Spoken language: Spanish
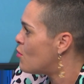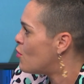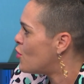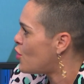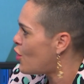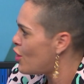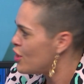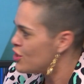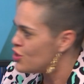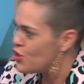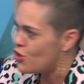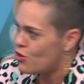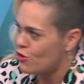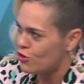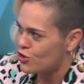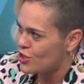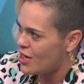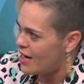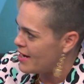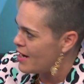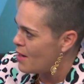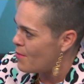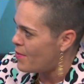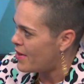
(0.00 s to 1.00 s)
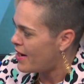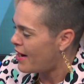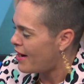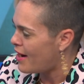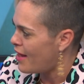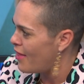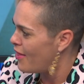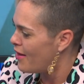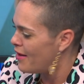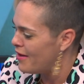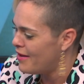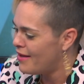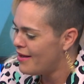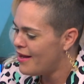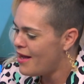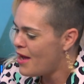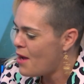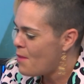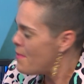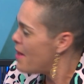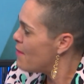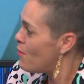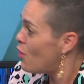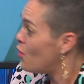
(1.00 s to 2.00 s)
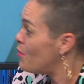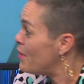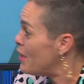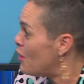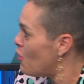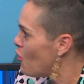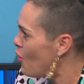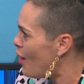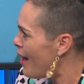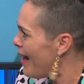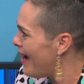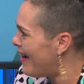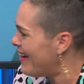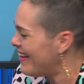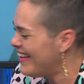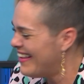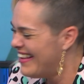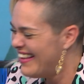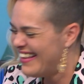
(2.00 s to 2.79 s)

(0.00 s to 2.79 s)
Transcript: y comuniones, yo no salía para nada. Me volví loca